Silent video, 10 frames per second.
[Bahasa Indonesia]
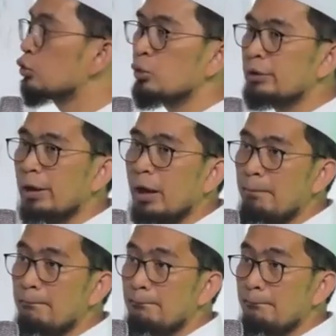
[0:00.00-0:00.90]
ujungnya
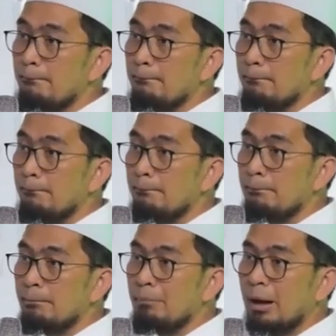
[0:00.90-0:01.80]
hab.
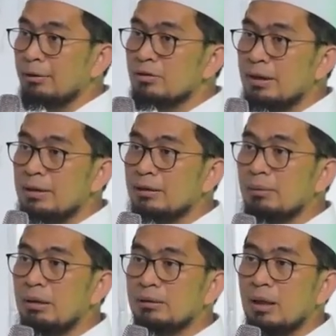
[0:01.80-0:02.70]
Makanya sering
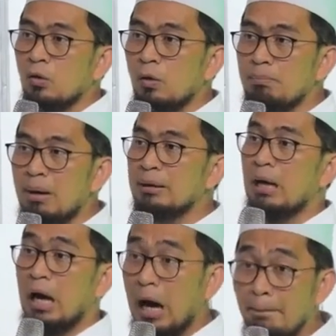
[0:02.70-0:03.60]
kita minta,
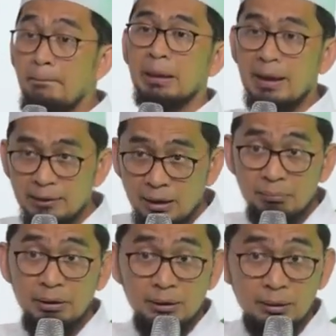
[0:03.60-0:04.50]
Rabbana
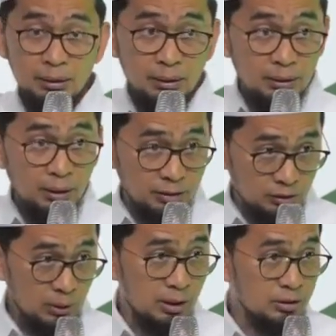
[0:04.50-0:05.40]
lana min
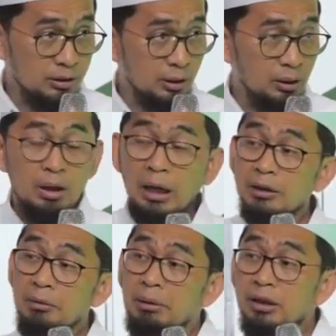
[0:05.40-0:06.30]
azwajina.
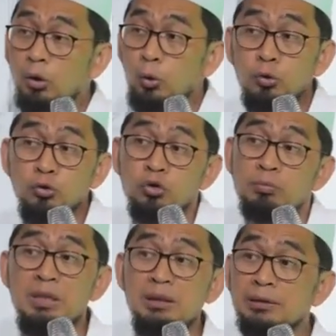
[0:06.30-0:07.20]
Karena beliau
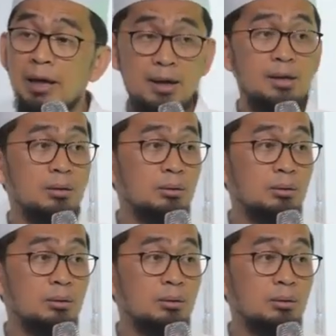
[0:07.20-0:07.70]
khusus minta